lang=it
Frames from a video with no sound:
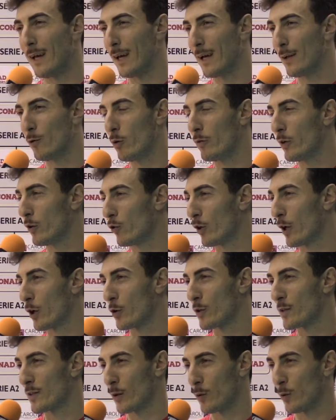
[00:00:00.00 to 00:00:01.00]
due vittorie
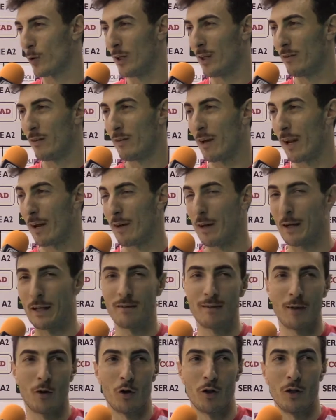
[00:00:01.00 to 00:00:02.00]
consecutive
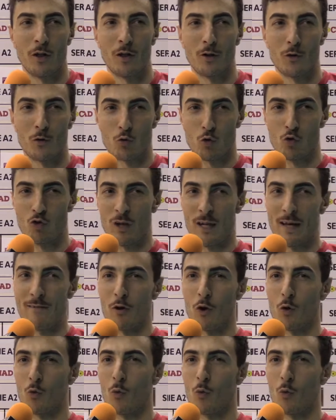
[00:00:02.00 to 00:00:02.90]
veramente non, non succedevano qua a